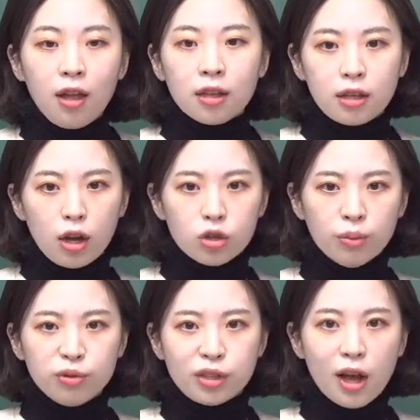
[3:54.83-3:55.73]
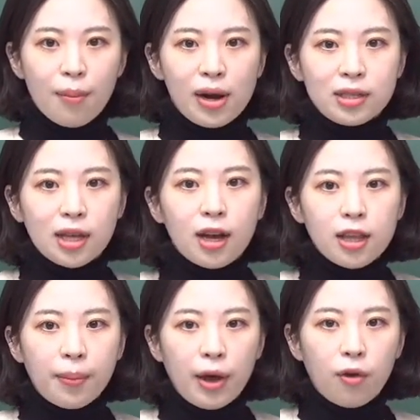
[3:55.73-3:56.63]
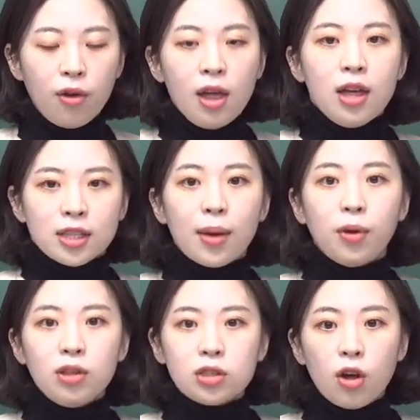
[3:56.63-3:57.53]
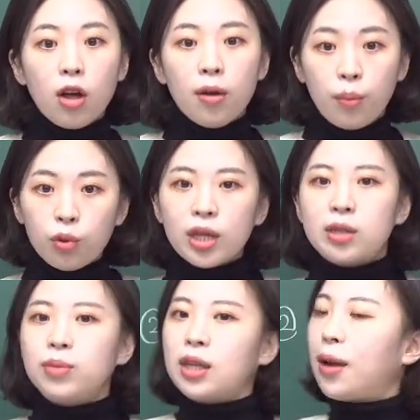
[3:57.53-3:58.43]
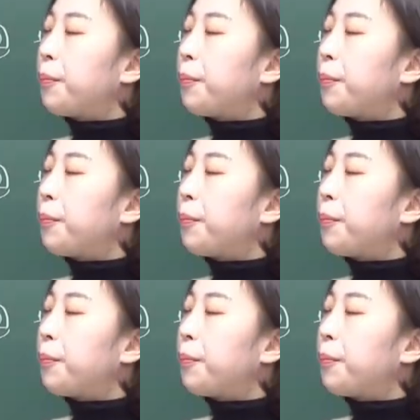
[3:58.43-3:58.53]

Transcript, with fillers: 그래서 문제가 발생하나 봐요. 자, 먼저 보겠습니다.